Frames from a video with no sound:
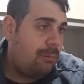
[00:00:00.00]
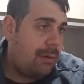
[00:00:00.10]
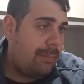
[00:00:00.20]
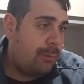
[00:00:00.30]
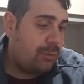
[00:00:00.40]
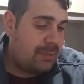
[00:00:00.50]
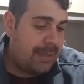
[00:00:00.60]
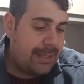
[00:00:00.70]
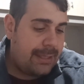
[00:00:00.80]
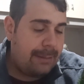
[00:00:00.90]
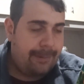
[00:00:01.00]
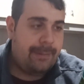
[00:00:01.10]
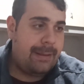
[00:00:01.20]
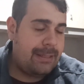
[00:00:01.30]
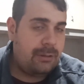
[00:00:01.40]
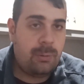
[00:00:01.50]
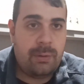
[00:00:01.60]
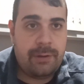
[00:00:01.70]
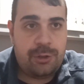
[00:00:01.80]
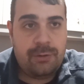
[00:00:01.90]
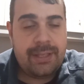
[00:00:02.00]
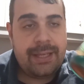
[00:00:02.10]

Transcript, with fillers: qua molto sbiadita, però adesso comunque vi faccio